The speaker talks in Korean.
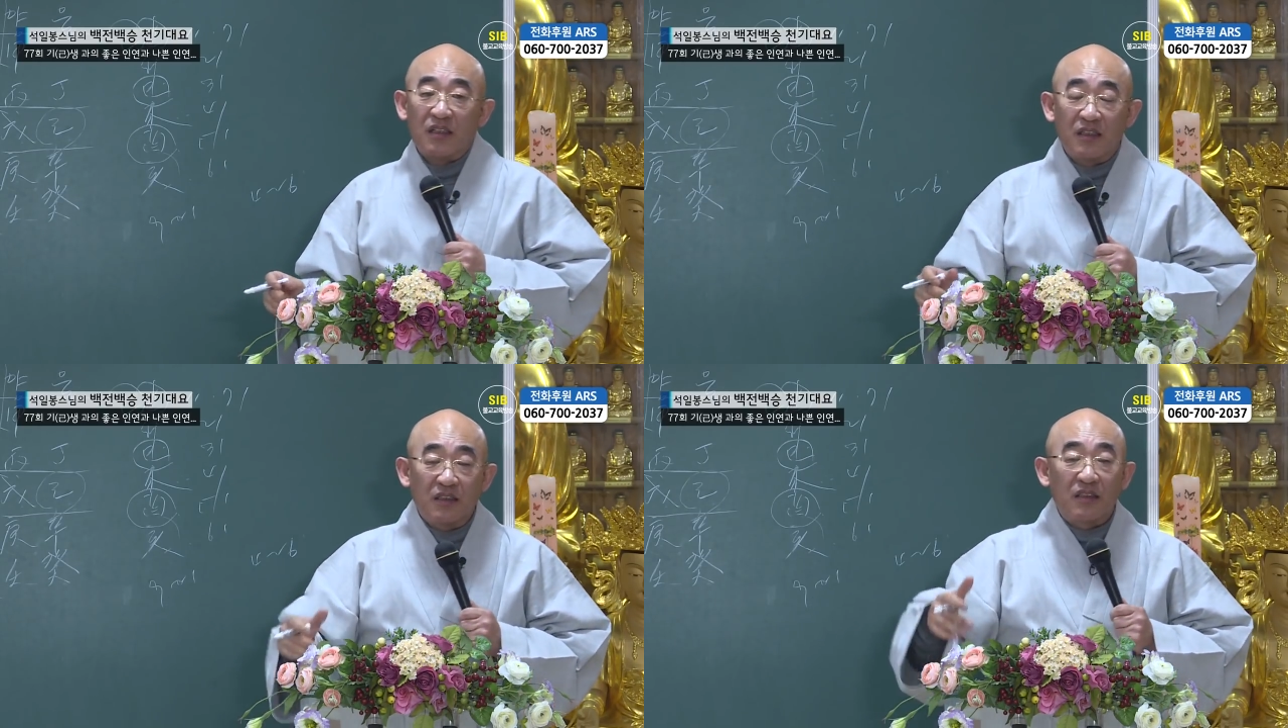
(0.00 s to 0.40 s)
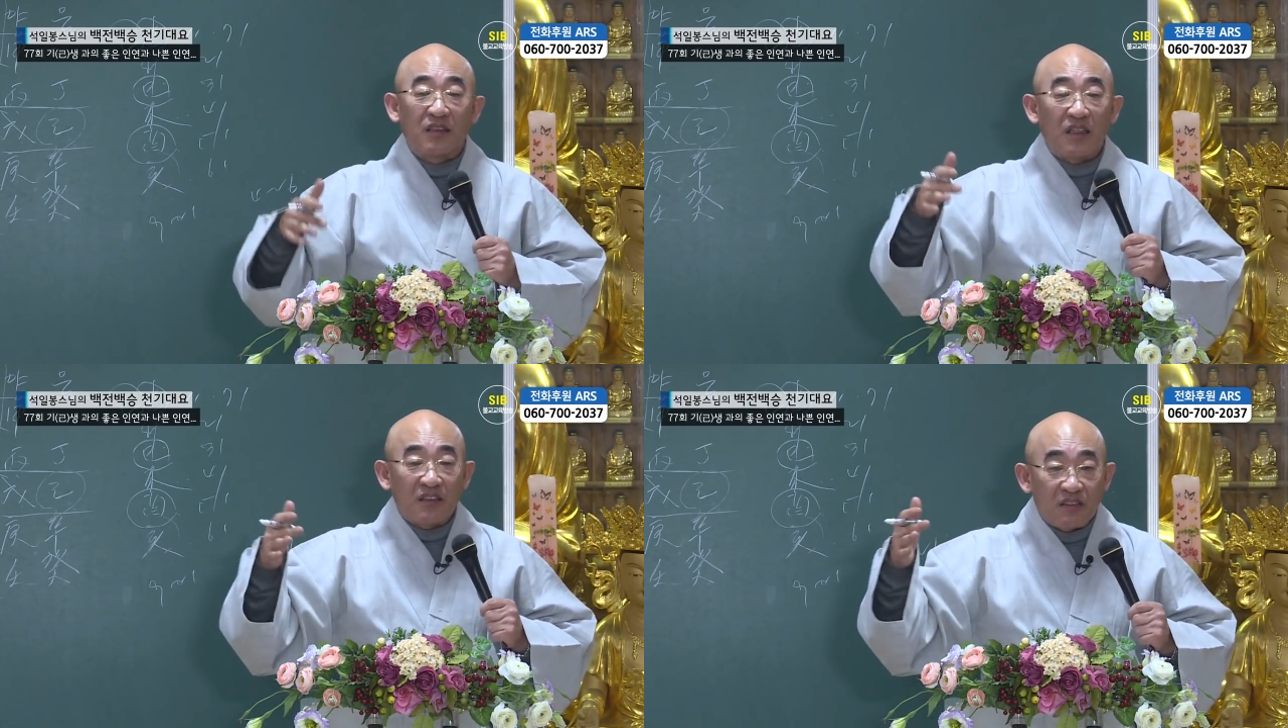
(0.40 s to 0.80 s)

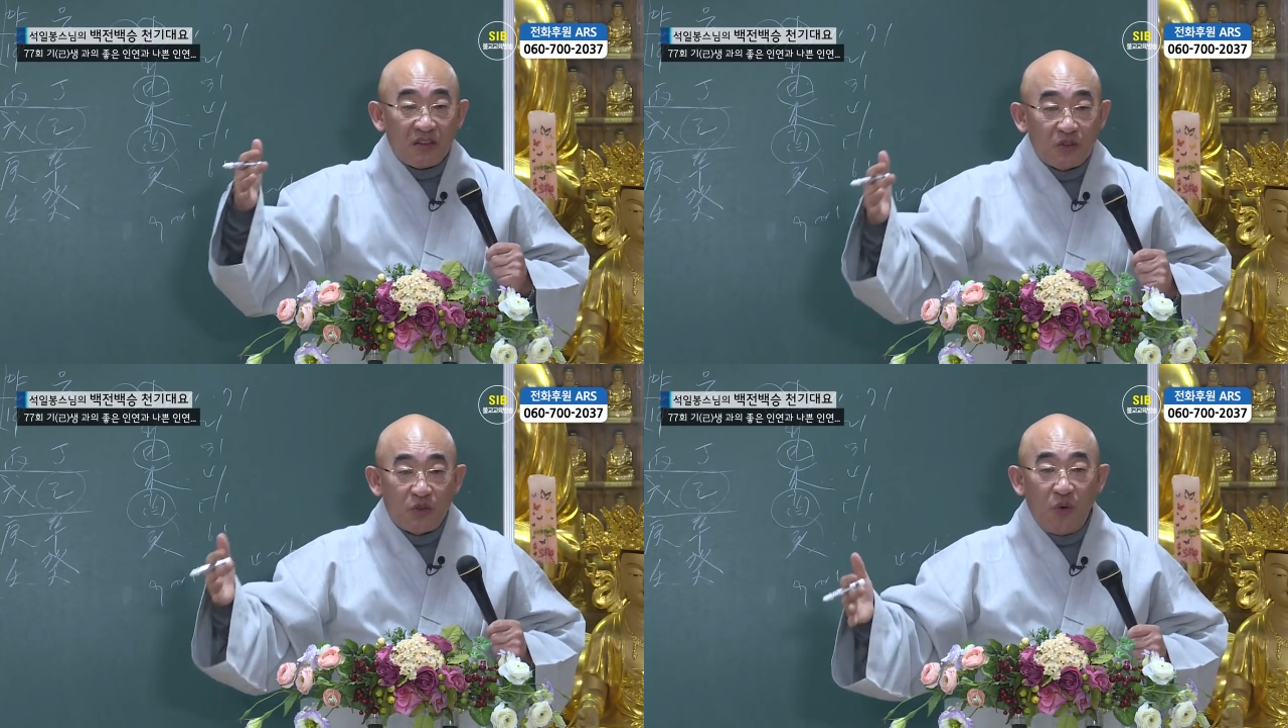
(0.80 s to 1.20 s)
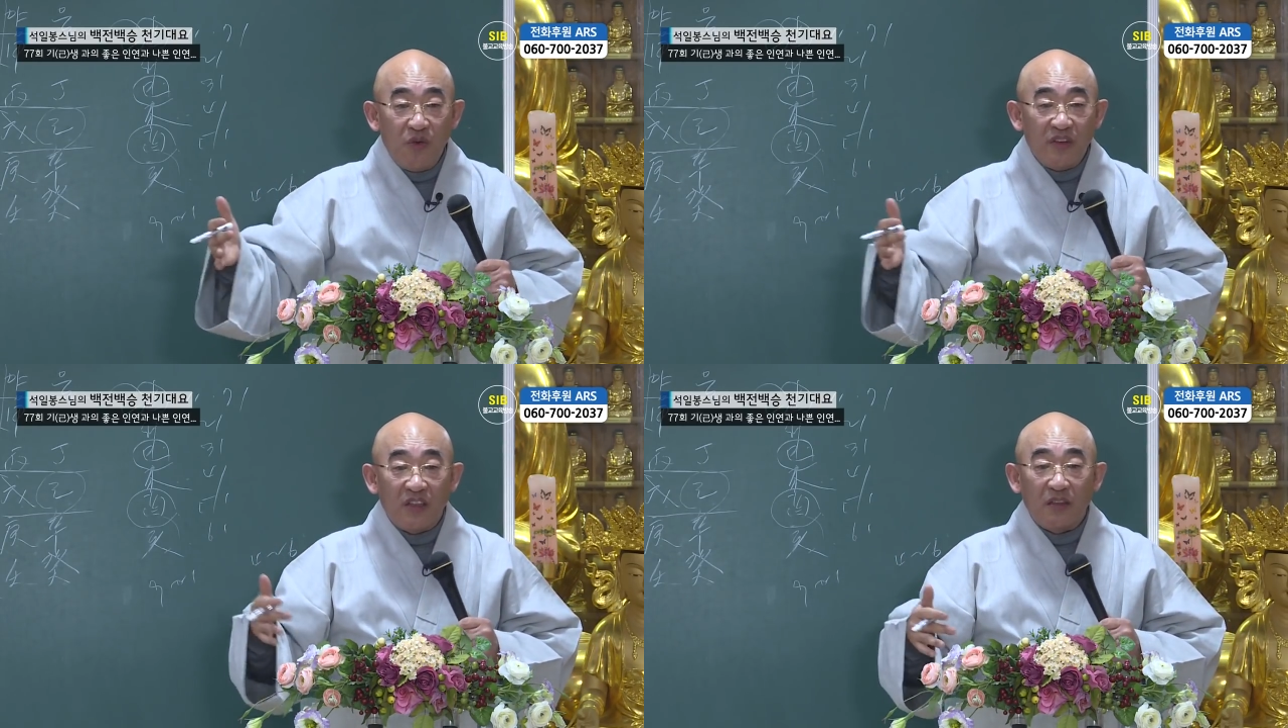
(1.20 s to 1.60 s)
그렇게 썩
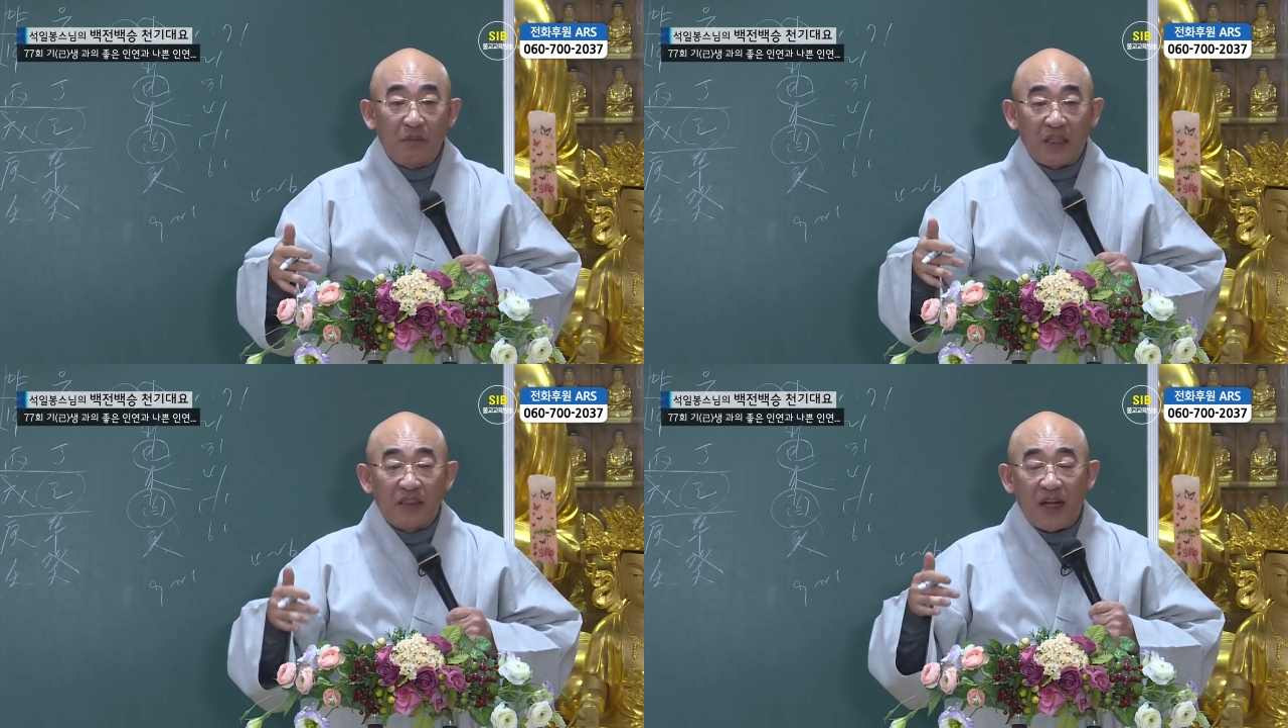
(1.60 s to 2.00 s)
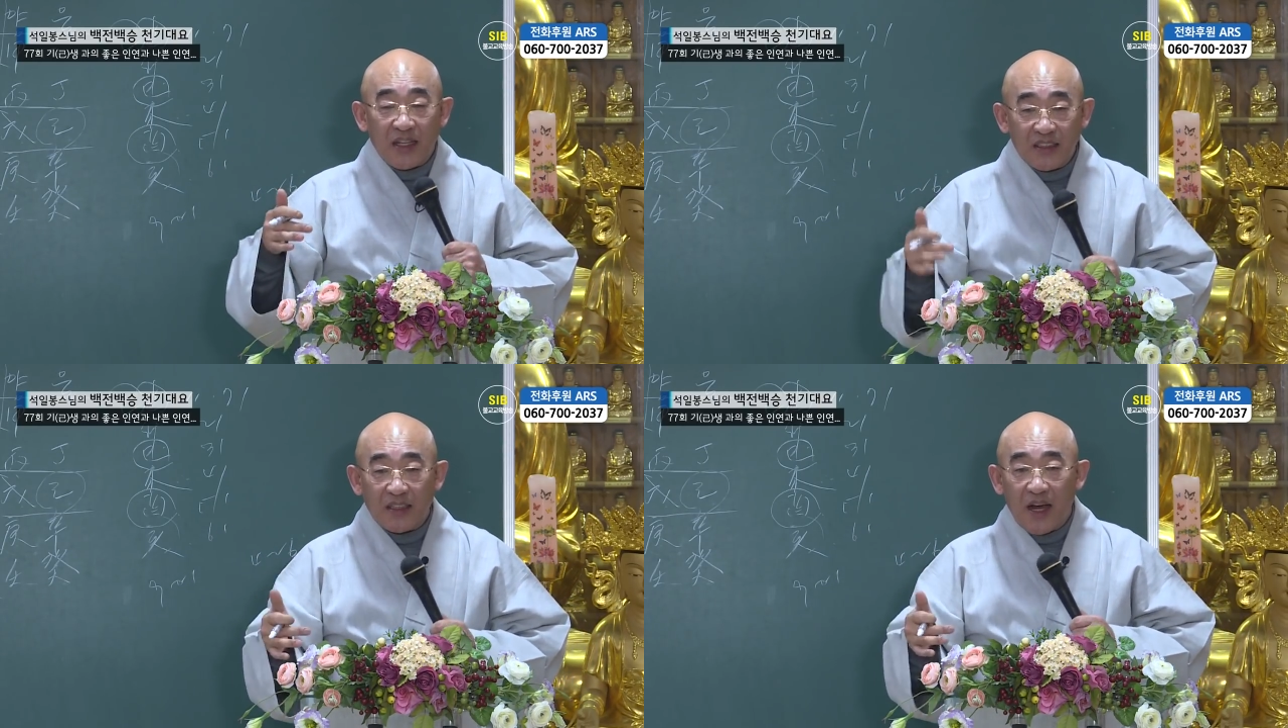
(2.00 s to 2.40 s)
좋은 것만은
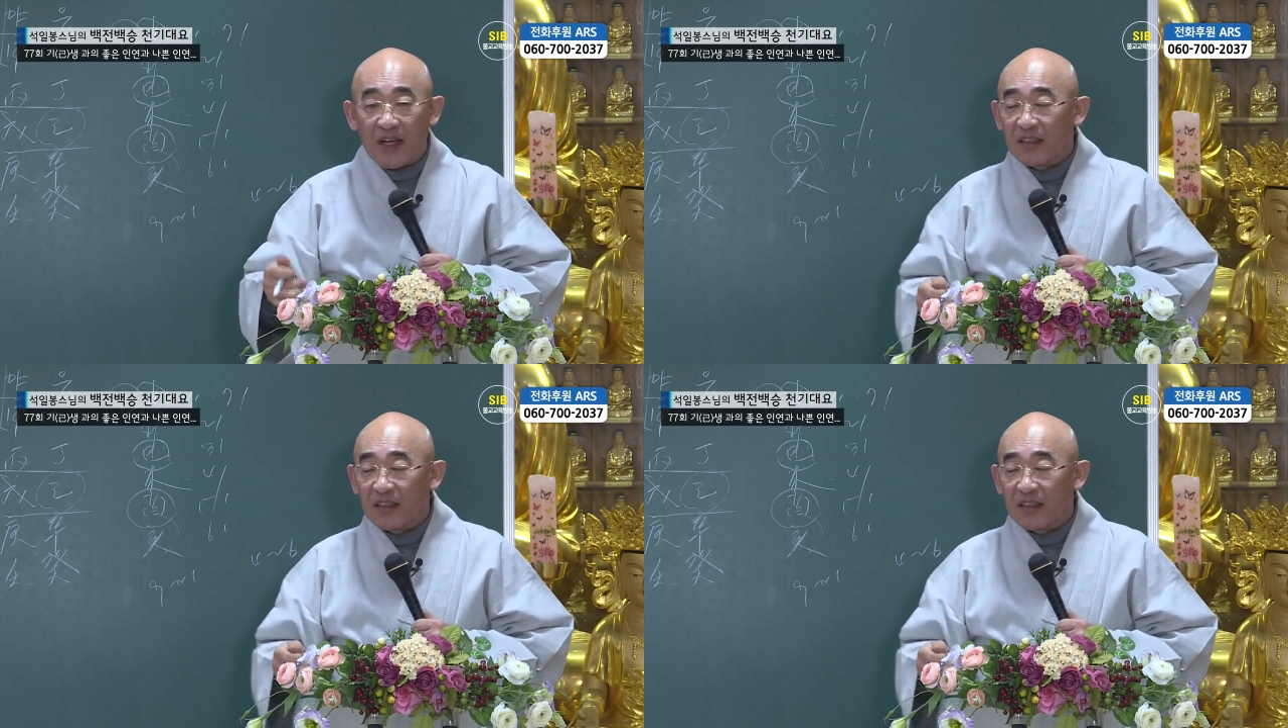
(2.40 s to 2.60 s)
아니다.